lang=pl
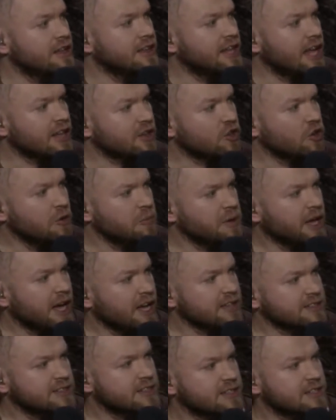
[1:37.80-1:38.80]

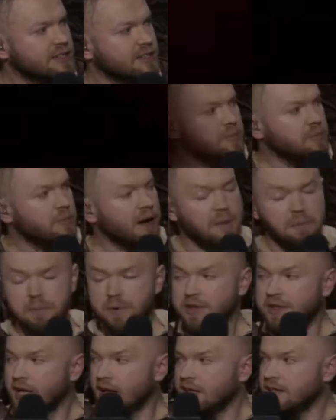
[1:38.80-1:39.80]
Natomiast mam
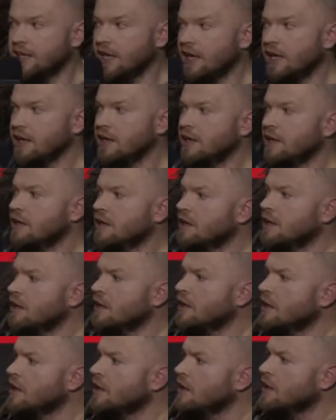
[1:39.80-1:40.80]
pytanie
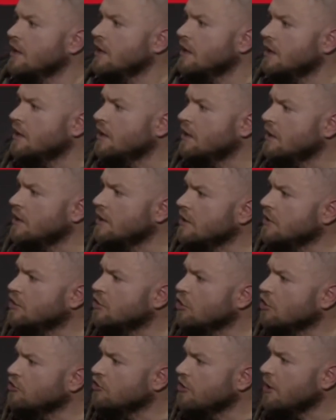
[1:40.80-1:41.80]

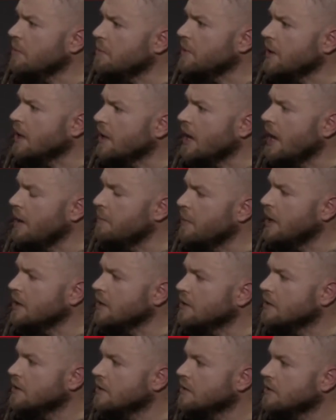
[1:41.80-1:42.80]
do ciebie. Ma...
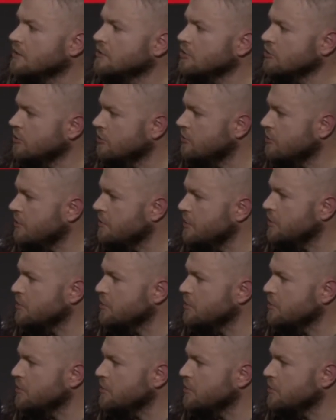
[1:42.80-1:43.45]
Co się dzieje,